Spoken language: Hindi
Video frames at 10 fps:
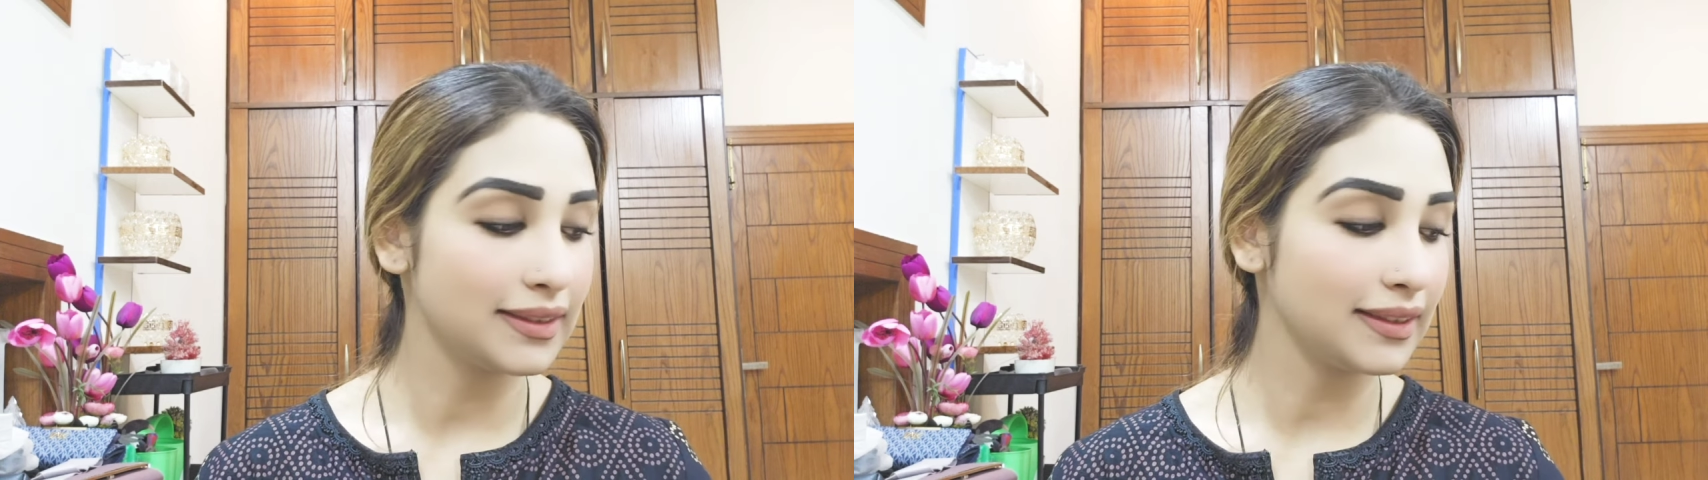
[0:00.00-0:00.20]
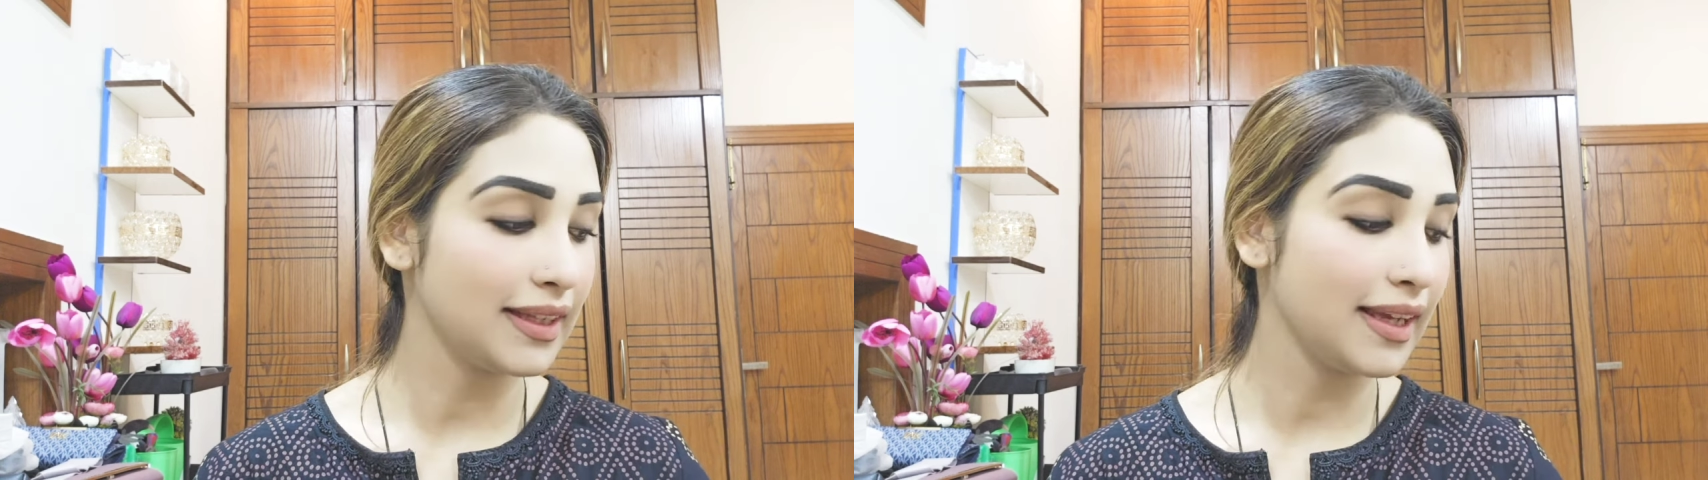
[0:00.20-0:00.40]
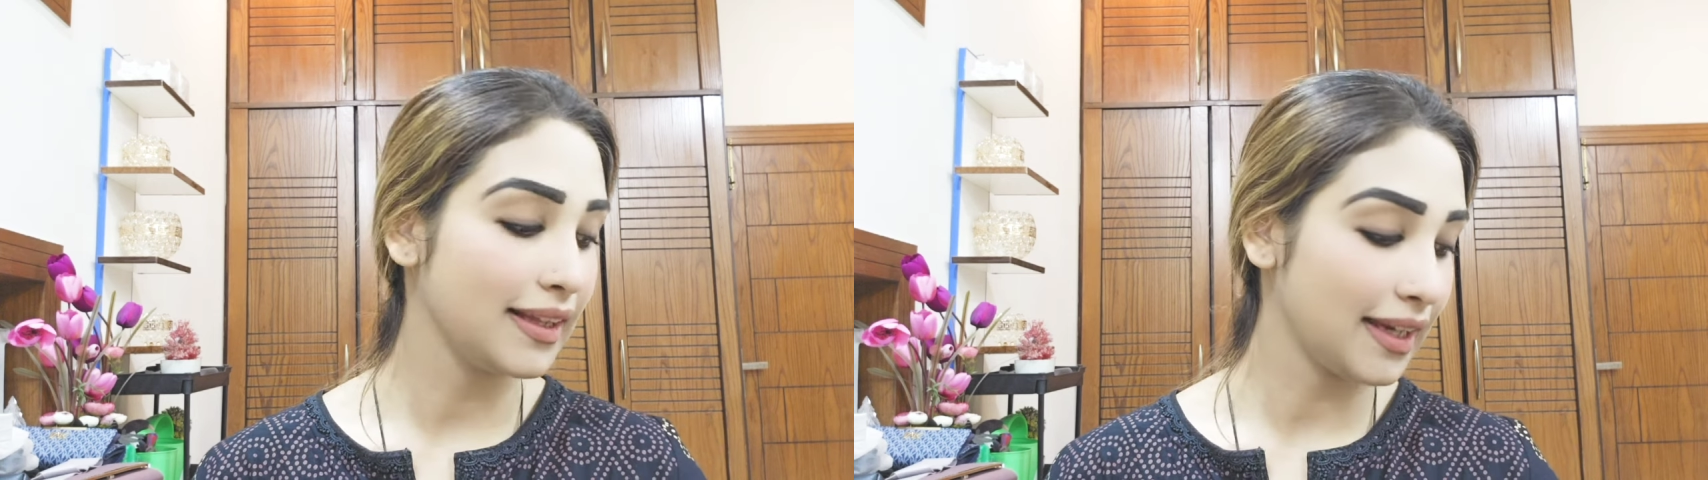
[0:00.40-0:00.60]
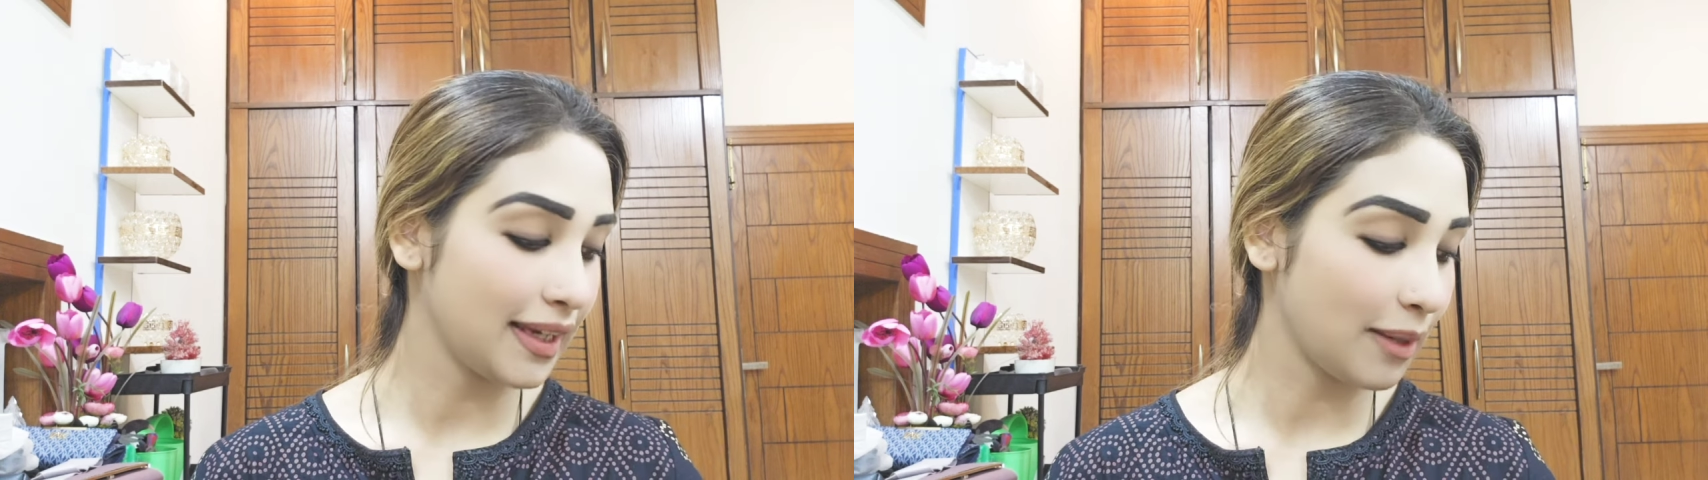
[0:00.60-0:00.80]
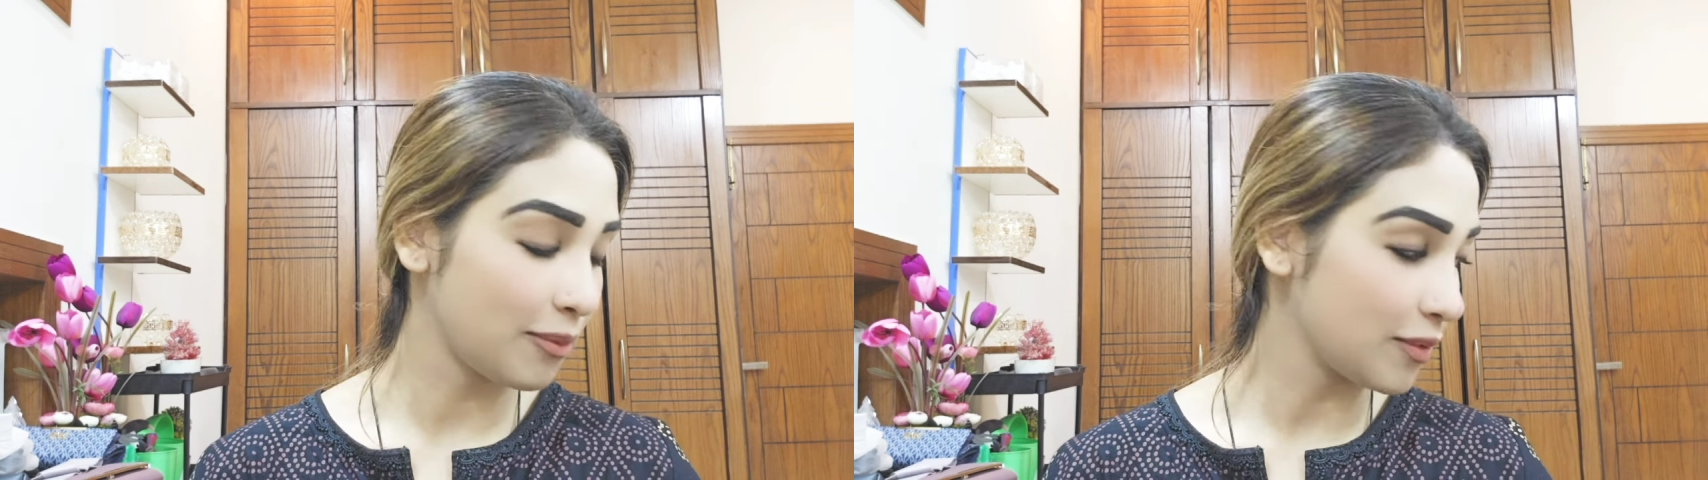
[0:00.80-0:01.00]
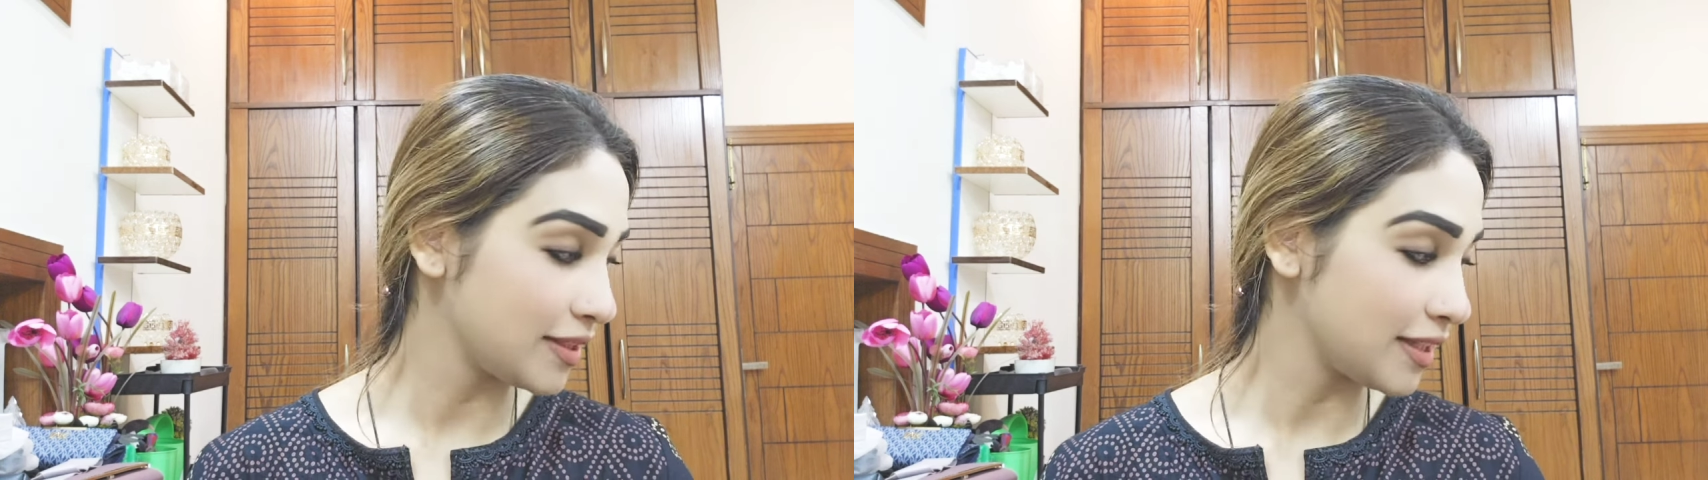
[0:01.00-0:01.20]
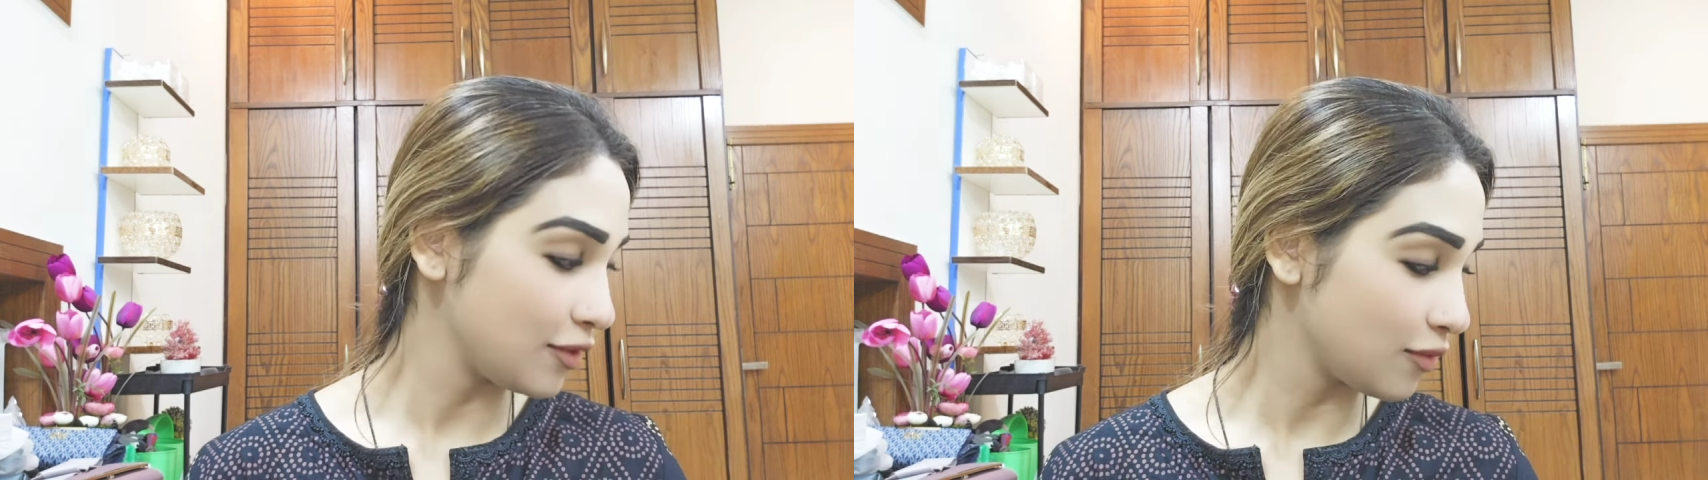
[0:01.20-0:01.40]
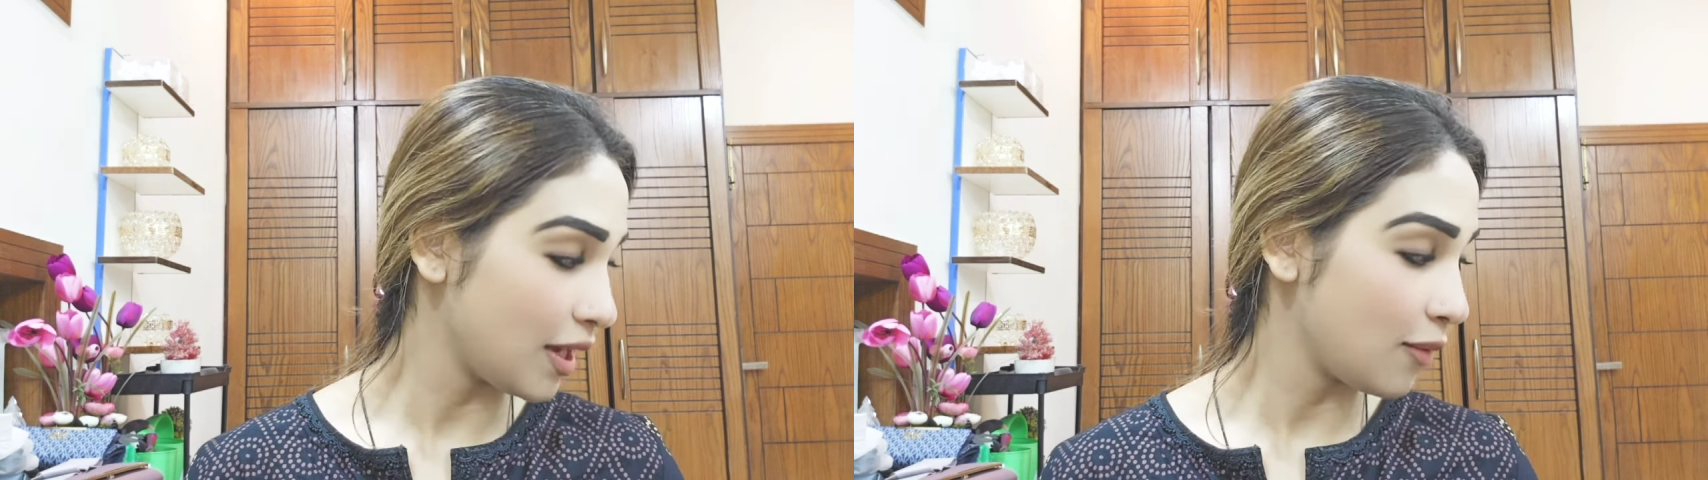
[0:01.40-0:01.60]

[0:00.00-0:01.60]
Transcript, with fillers: कर सकते हैं ताकि आप लोग की स्किन जो